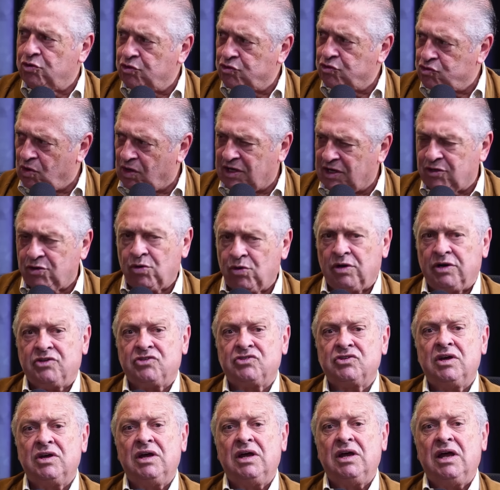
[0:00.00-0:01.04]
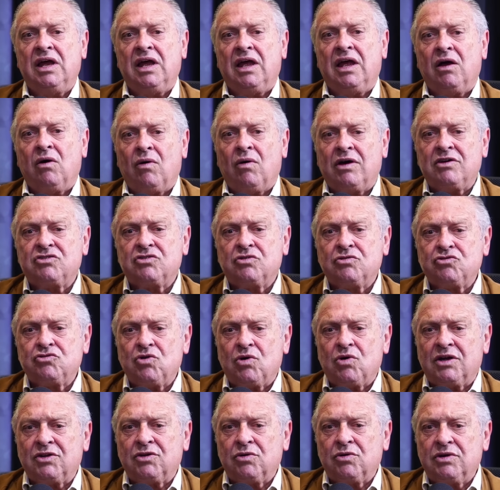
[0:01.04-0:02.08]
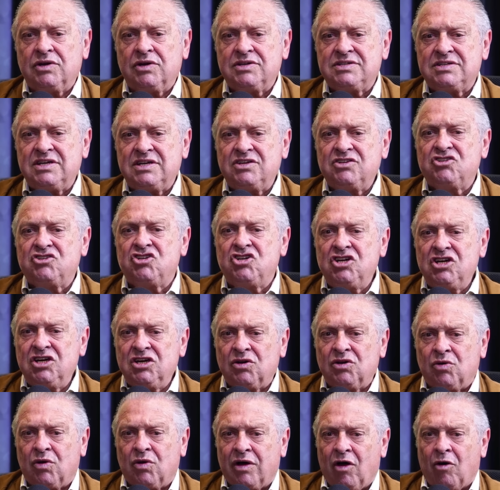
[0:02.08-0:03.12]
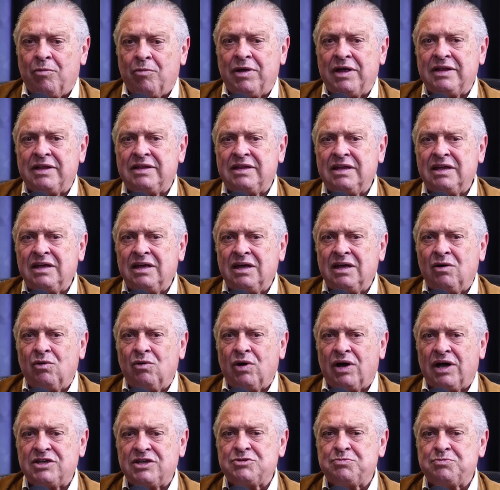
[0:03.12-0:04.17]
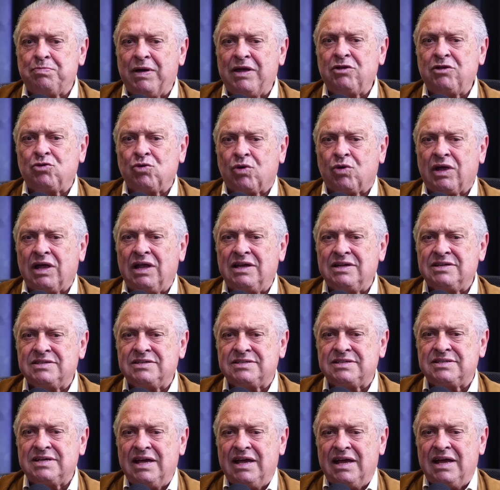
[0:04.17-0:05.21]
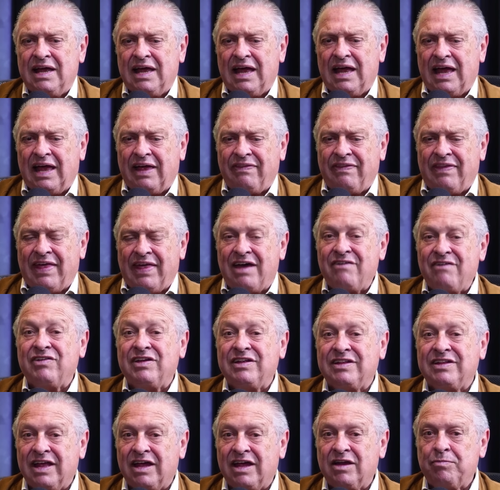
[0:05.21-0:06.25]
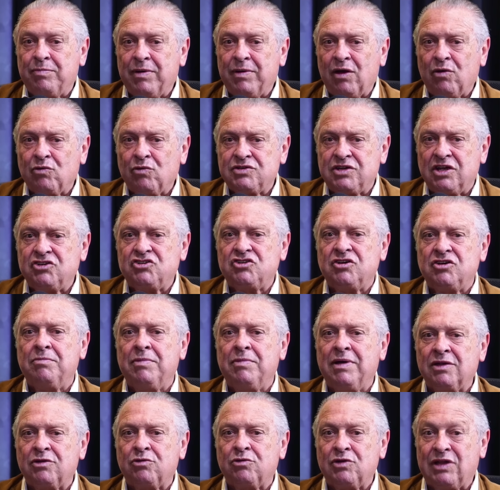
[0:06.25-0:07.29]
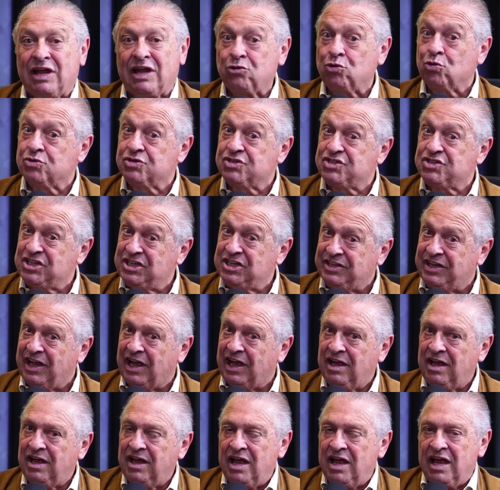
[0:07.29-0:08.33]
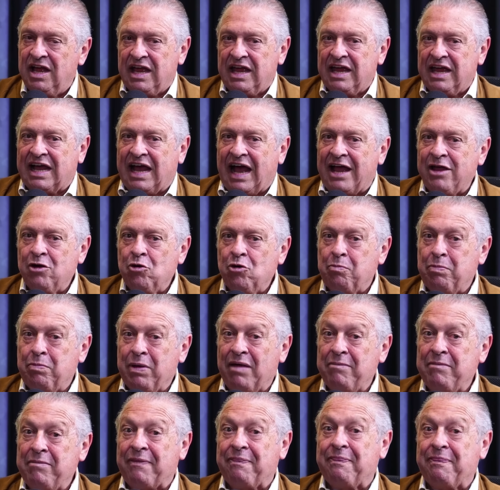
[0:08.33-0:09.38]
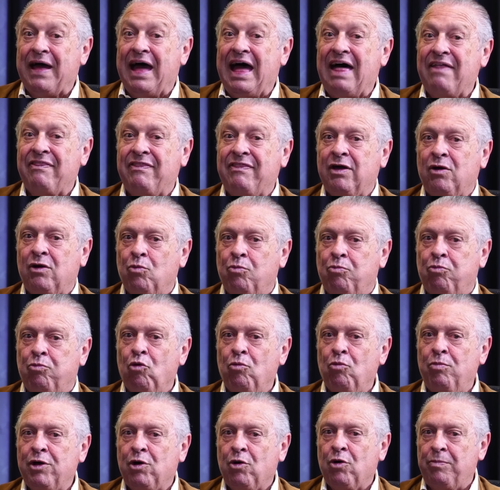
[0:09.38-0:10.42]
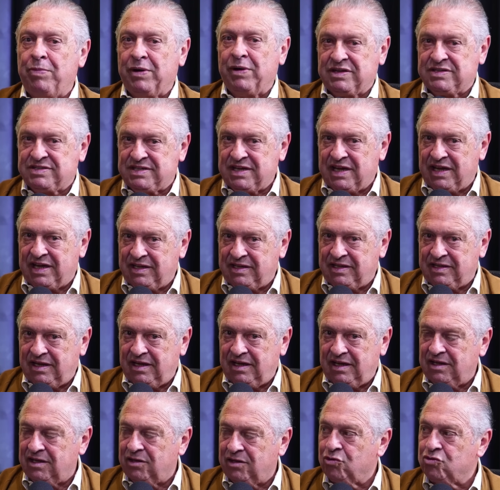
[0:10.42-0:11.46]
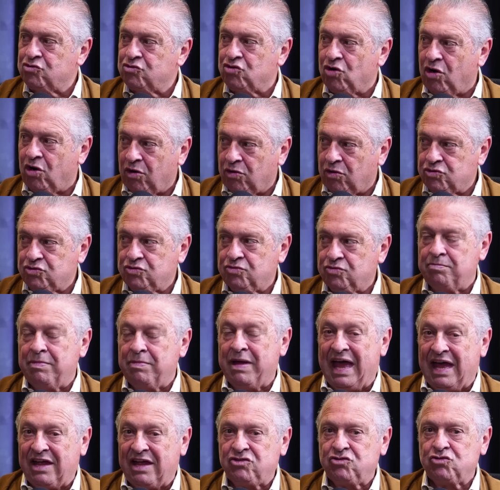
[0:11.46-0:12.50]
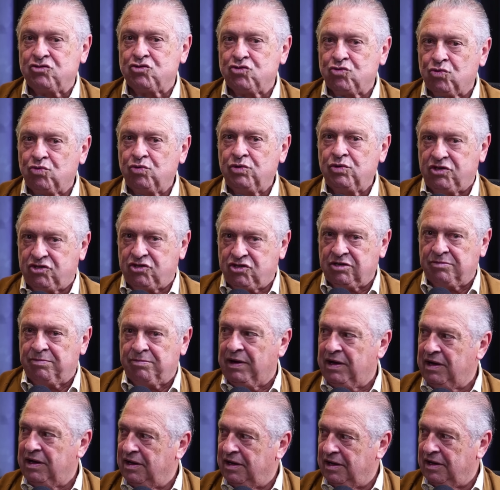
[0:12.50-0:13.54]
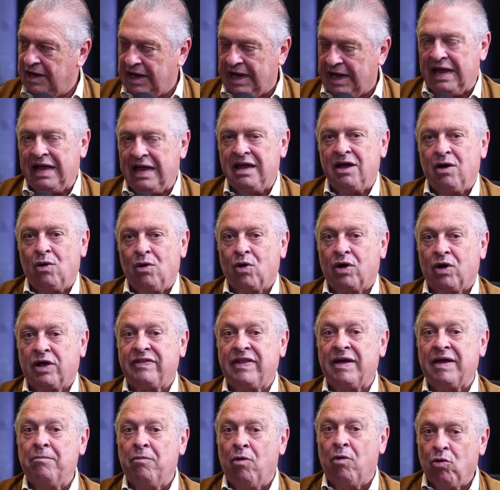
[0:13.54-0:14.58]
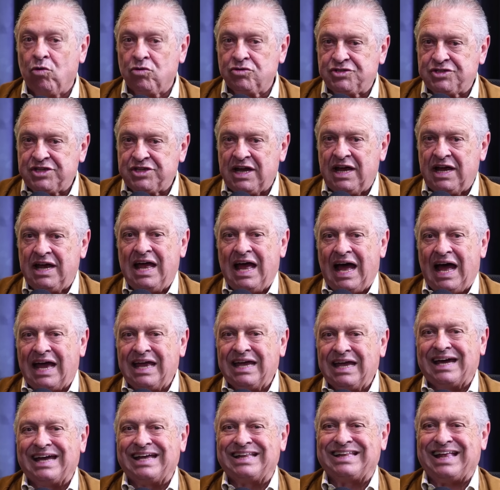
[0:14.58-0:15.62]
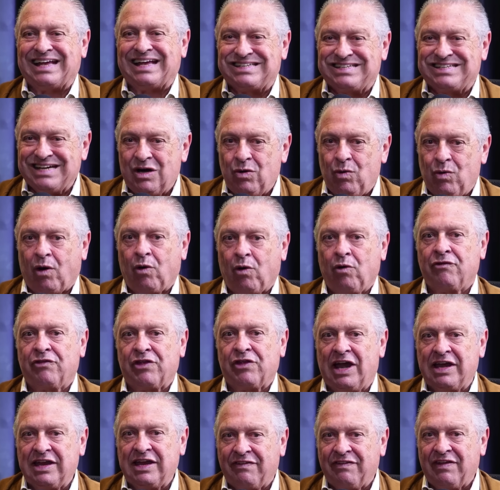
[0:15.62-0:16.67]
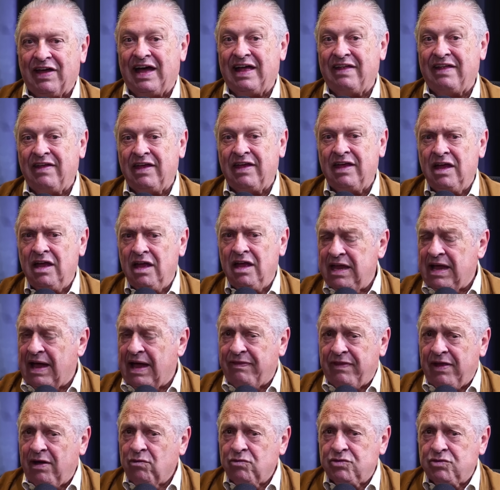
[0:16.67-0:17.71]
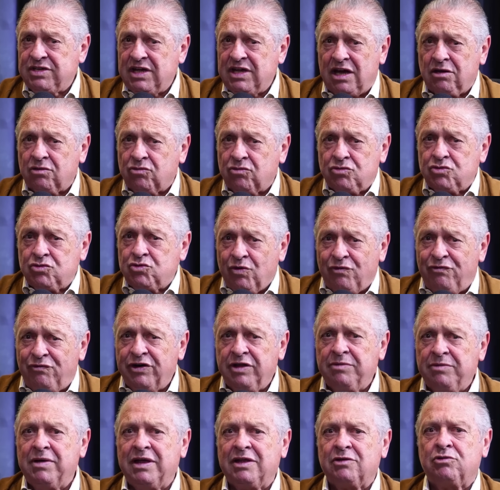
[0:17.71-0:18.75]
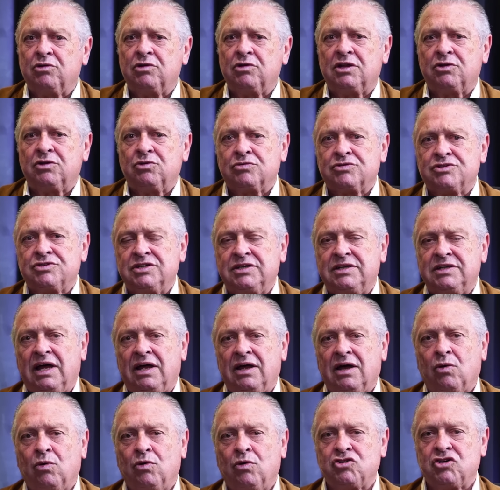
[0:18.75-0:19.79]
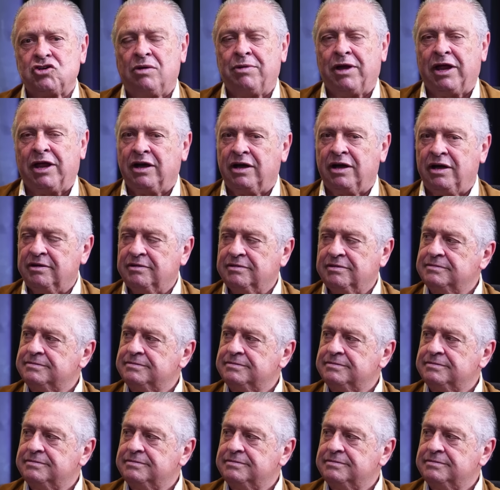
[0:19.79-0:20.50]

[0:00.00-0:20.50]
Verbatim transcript: dos jogadores eu acho que os jogadores sentiram realmente o respeito que eles é, devem ter pelo sentimento da torcida. E caiu pela metade o público presente nos jogos médios do Curitiba, uhum. né? o que demonstra a irritação, a contrariedade e até um certo sofrimento da torcida. E a é falta Coxa de Branca. empolgação